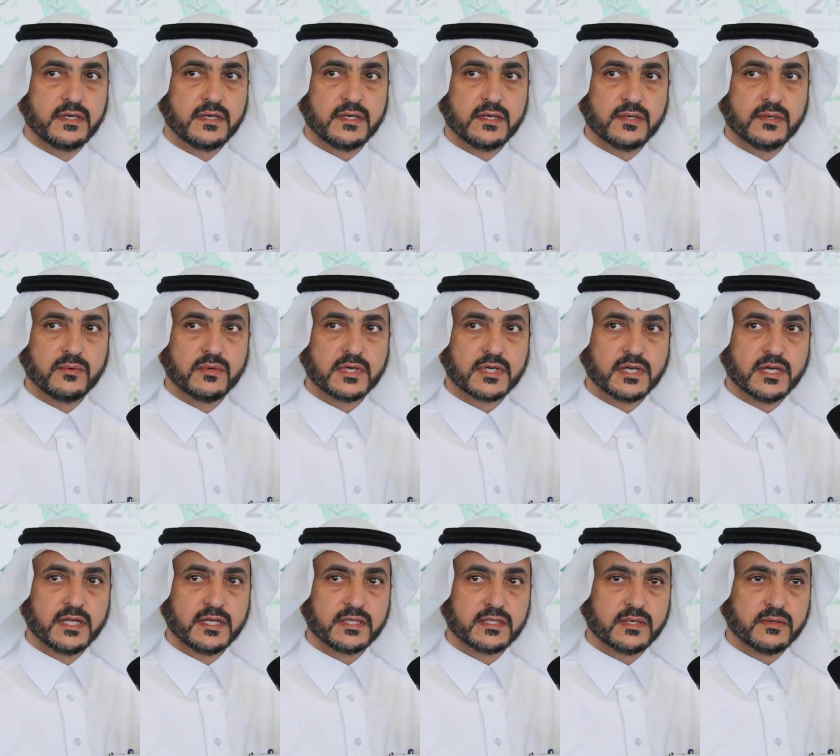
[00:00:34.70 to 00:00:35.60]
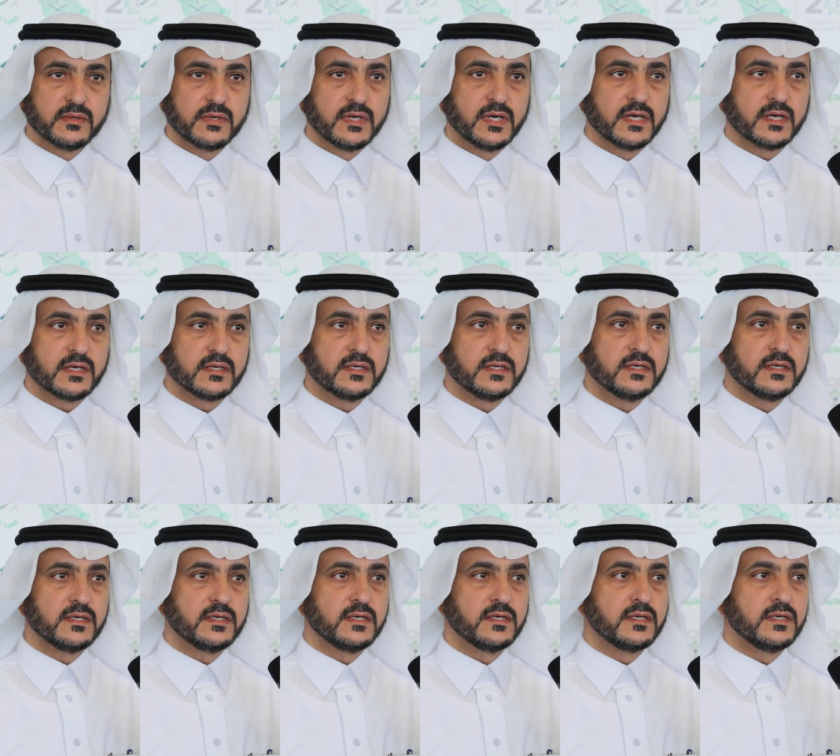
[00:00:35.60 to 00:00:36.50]
آه، وكانت أوراق
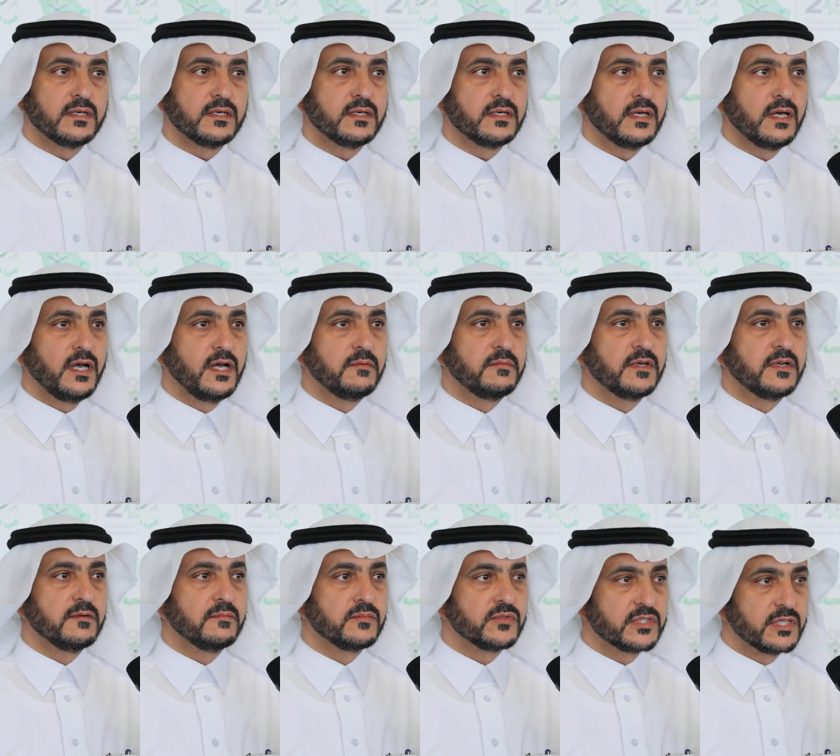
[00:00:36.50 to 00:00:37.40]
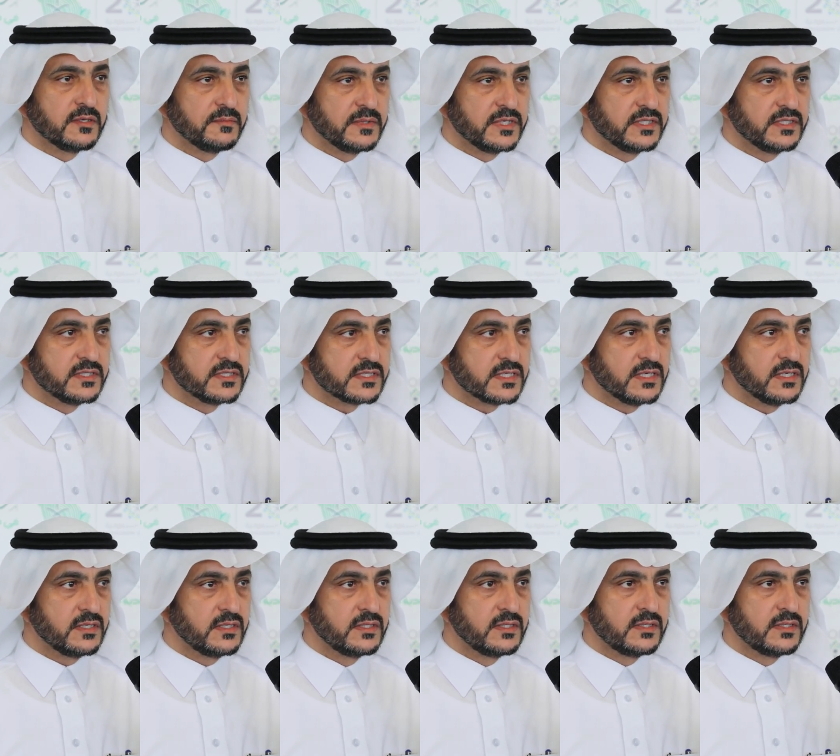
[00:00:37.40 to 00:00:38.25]
آه، عمل متميزة